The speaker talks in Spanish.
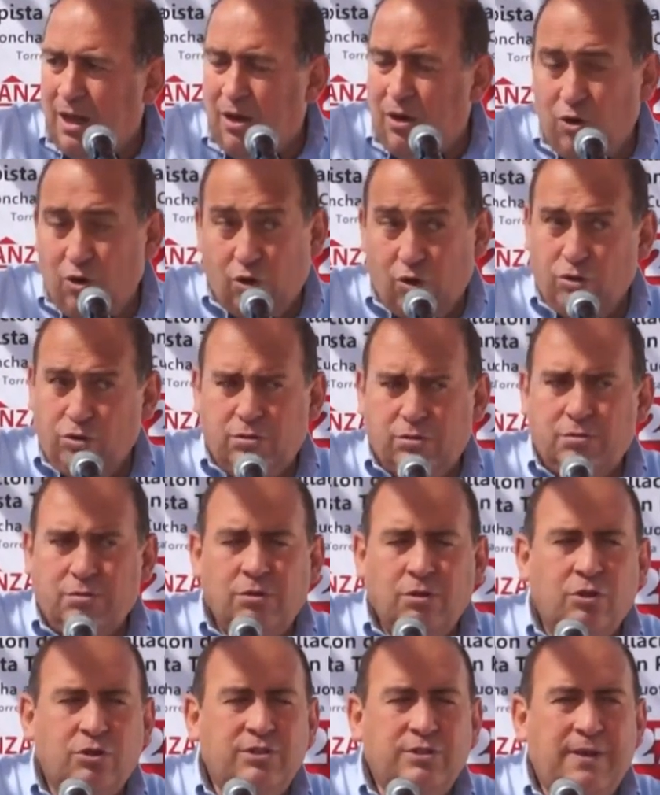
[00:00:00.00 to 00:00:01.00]
No,
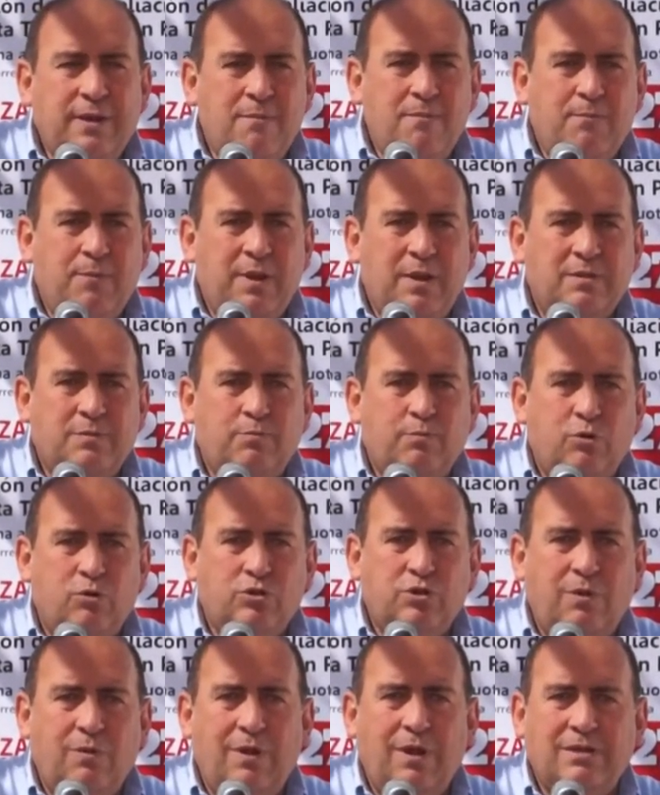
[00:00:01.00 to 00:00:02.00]
no siempre es
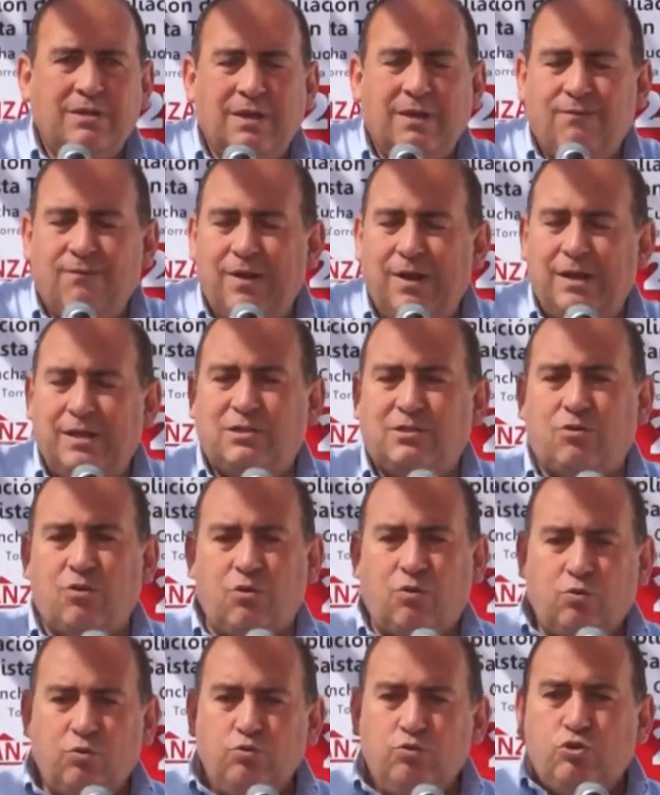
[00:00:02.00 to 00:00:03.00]
posible esa feliz
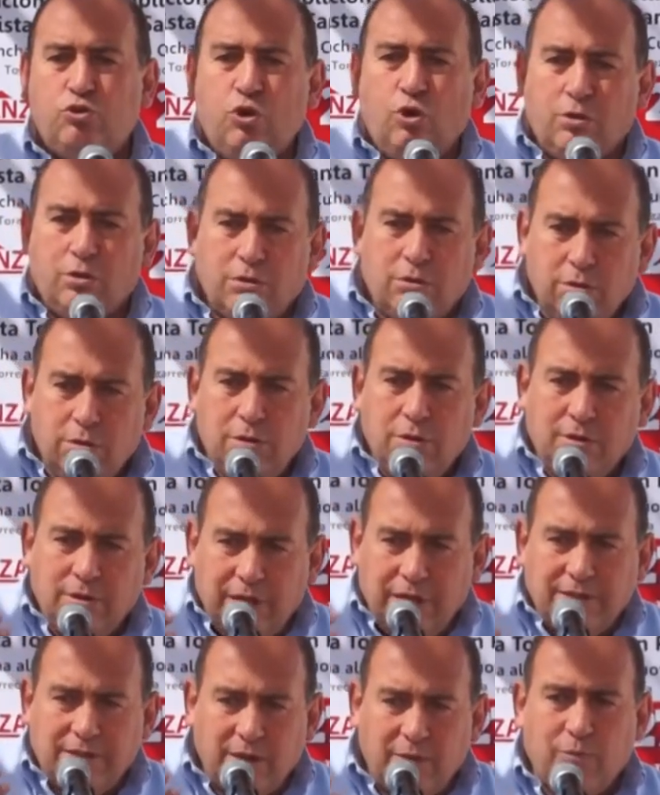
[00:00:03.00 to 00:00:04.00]
conjunción
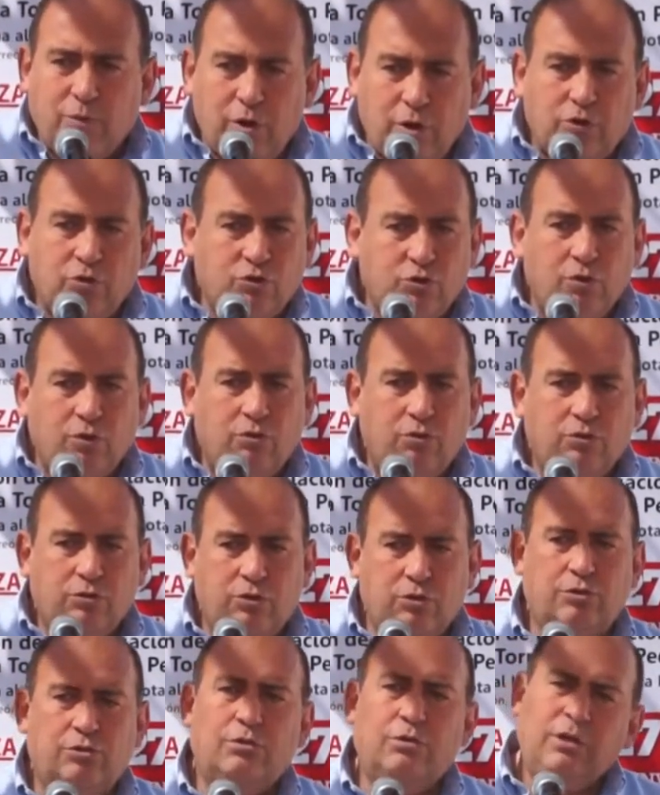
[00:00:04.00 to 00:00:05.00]
de hacer proyectos
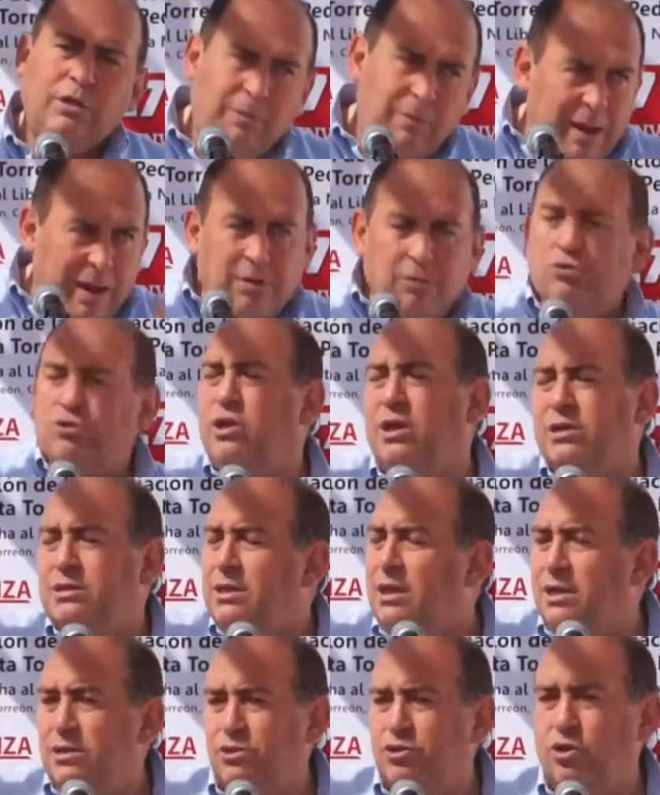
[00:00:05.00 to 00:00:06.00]
conjuntos. Y vean
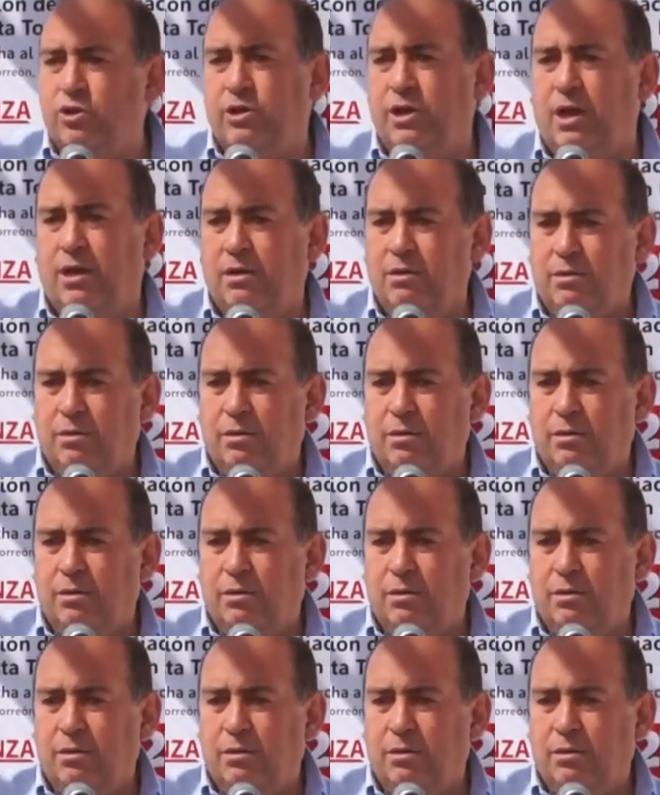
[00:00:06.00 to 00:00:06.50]
ustedes en la historia.